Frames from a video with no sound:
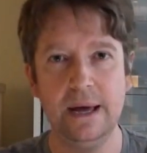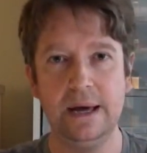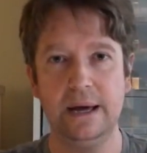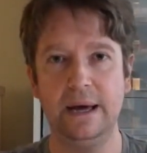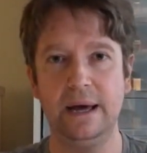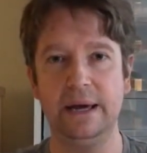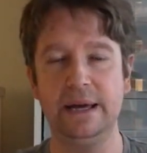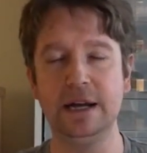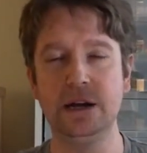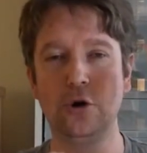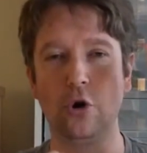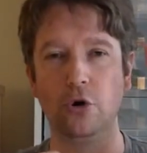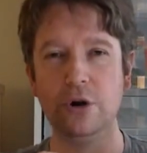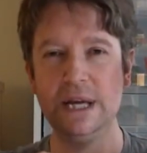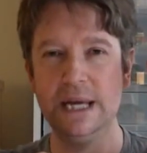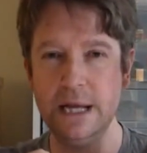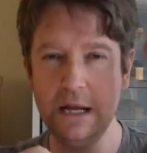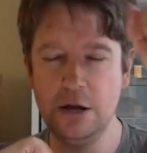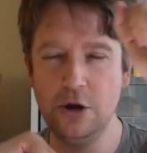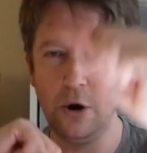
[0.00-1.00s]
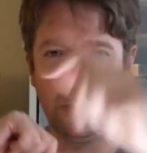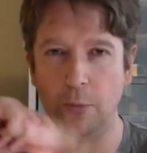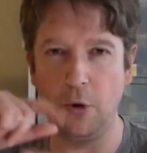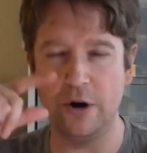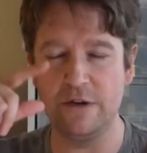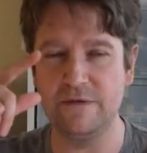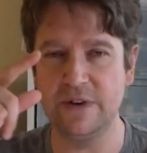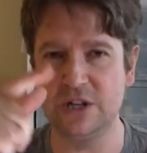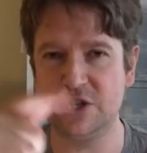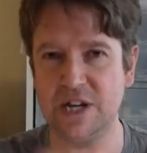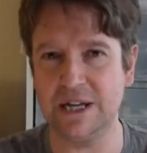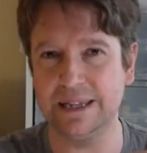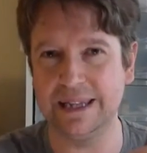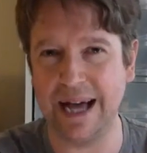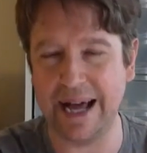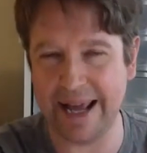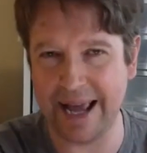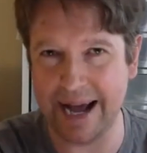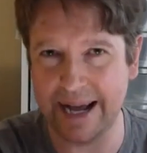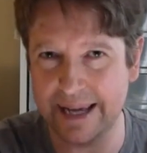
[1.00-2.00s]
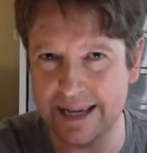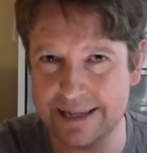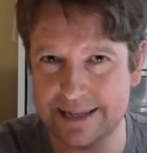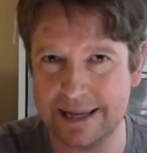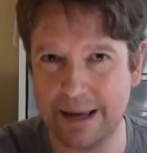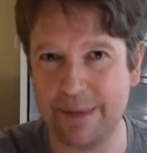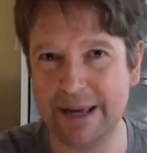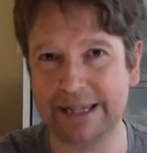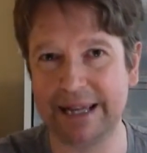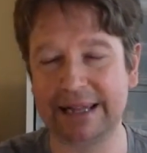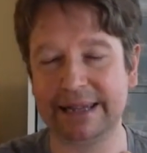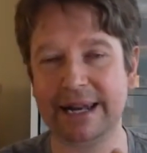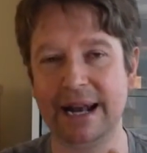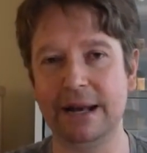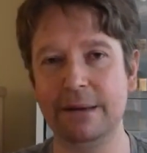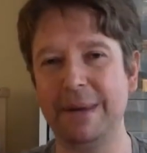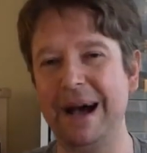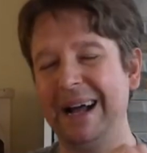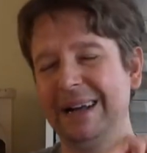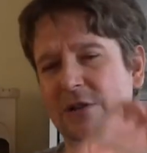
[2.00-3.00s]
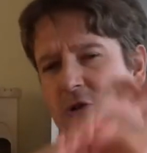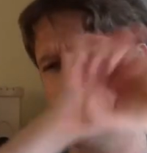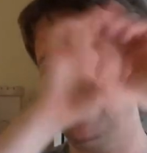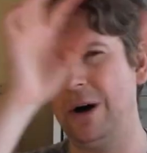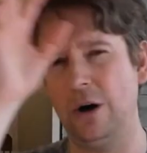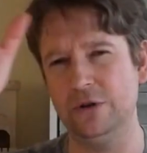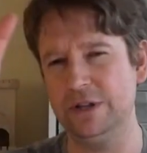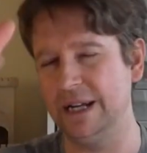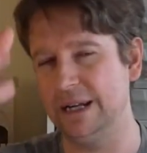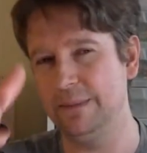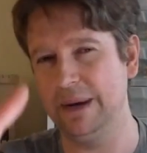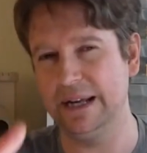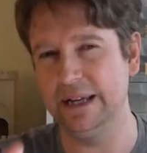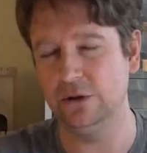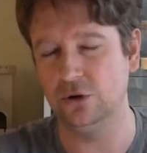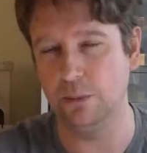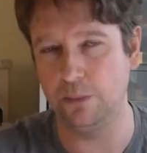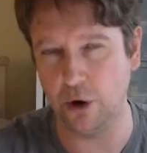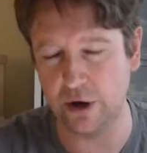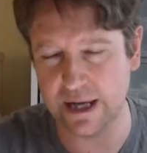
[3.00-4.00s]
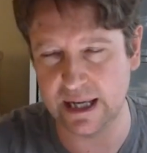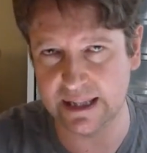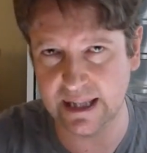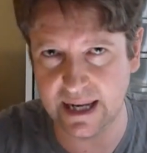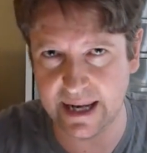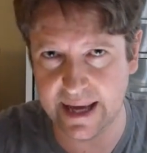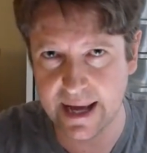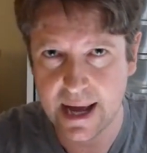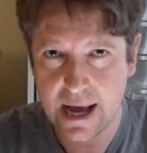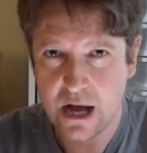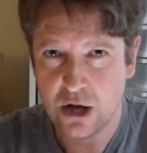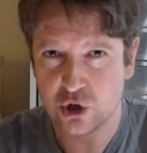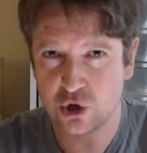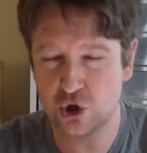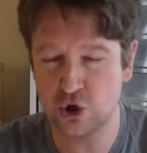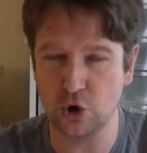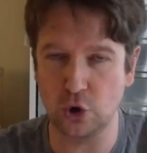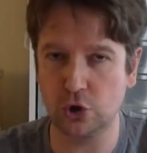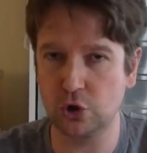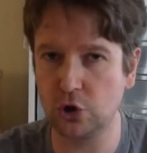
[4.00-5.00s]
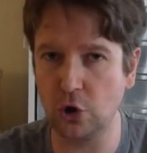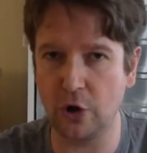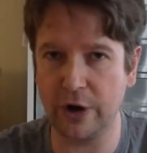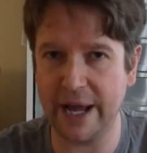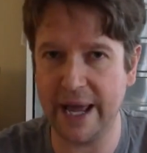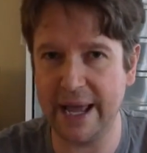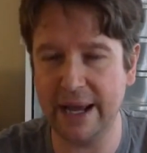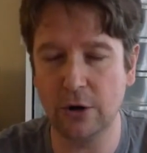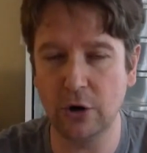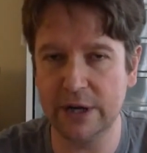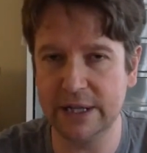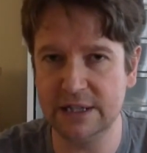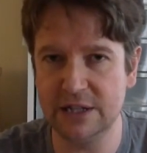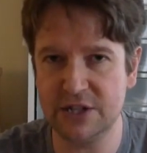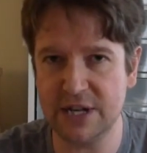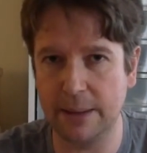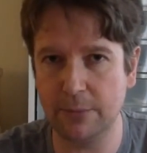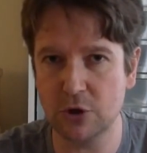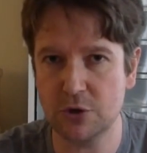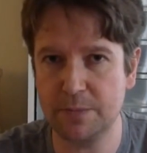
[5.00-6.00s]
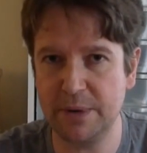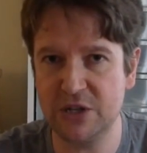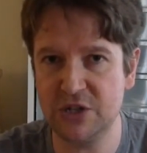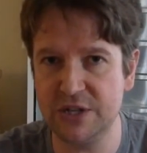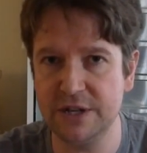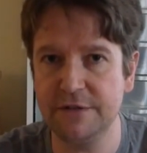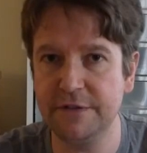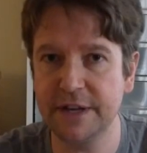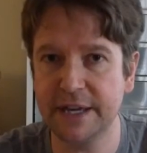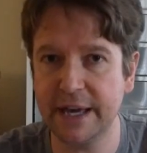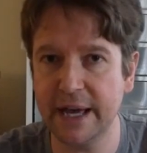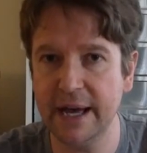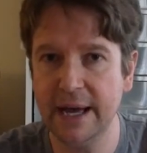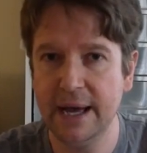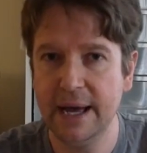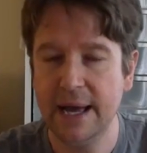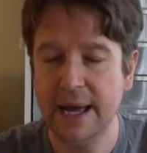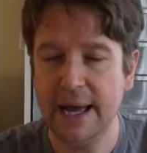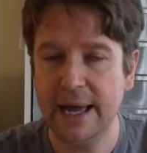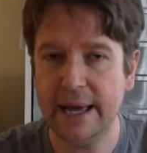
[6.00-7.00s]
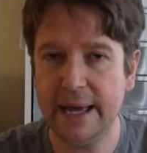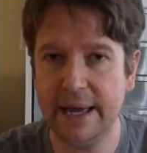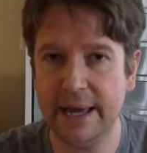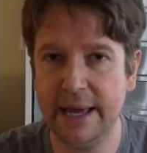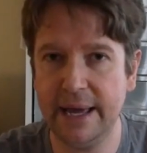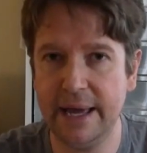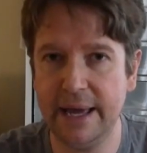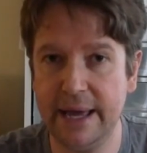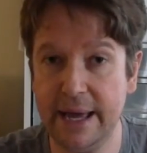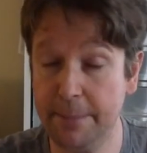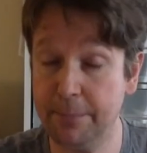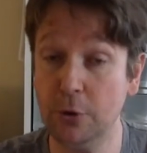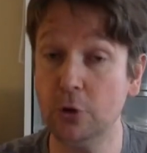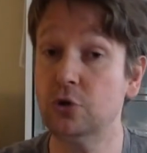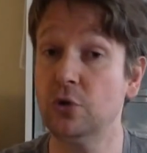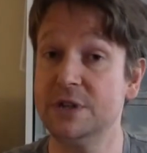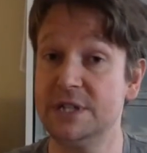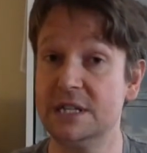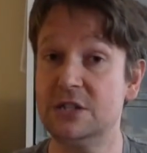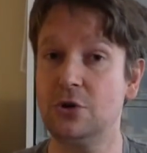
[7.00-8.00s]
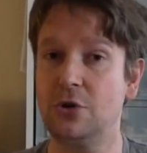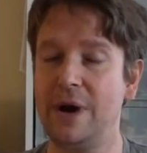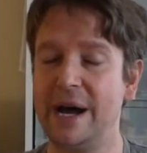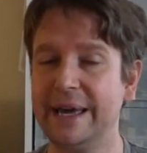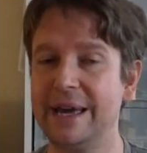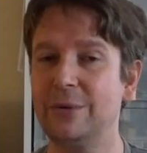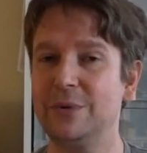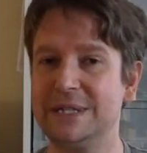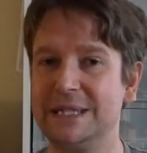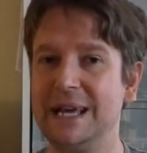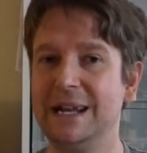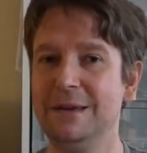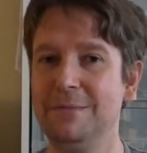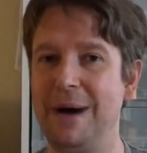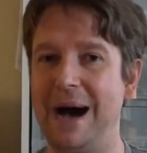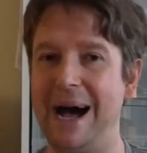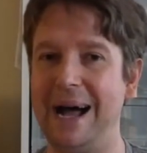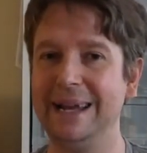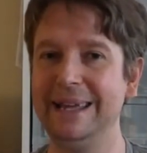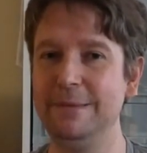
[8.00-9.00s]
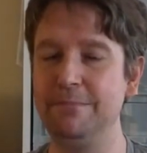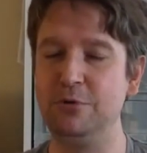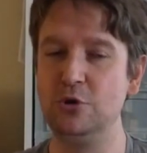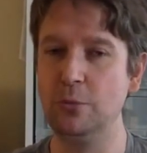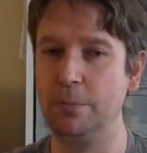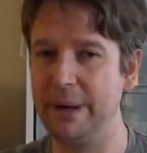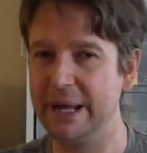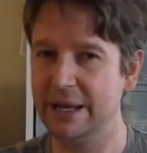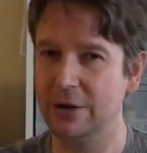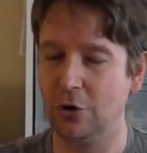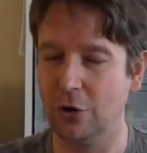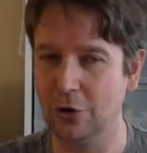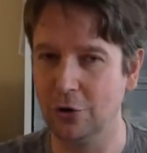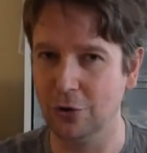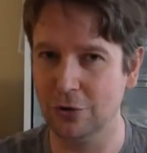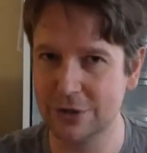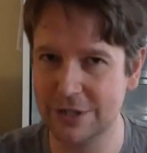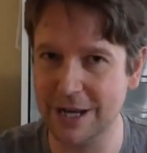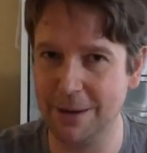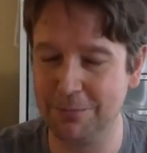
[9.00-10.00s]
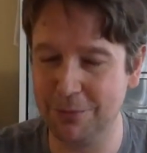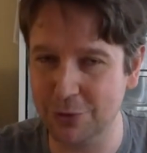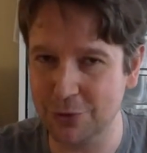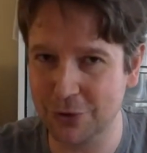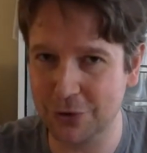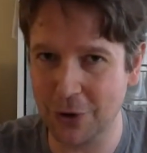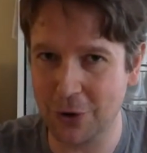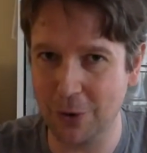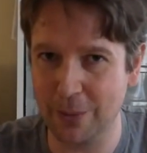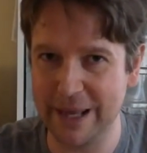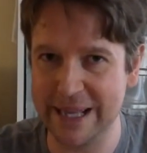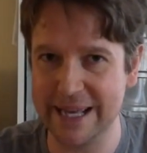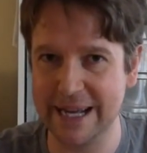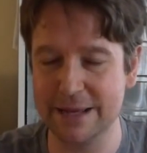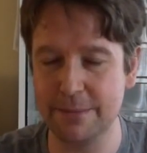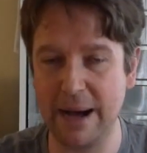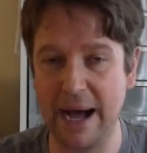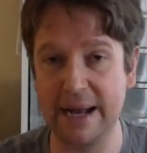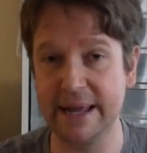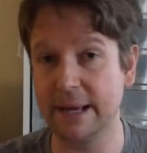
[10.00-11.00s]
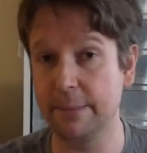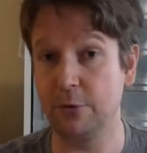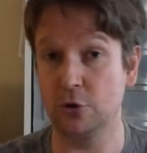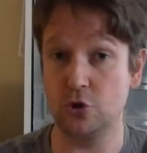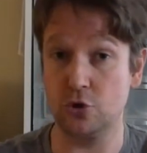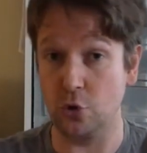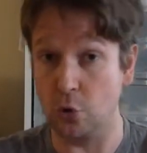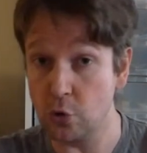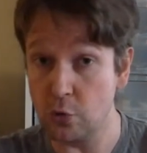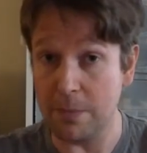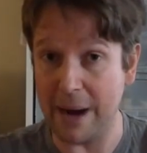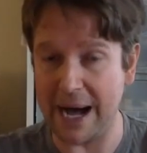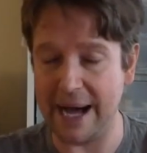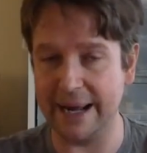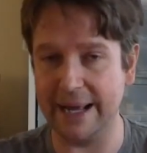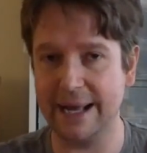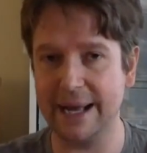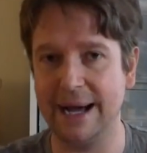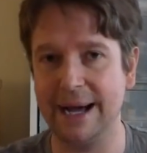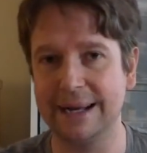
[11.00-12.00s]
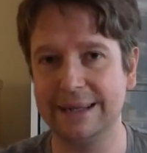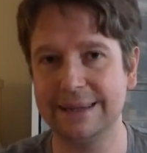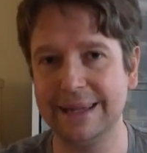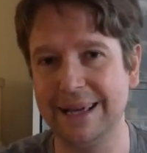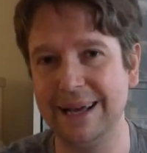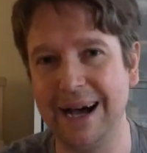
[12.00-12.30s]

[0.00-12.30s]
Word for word: eh, il coniglio può invece andare anche insieme ad altri animali, insomma ogni animaletto poi ha delle sottoregole diciamo specifiche e, e, appunto esistono anche questi animali più pericolosi, appunto come gli animali che possono rubare carte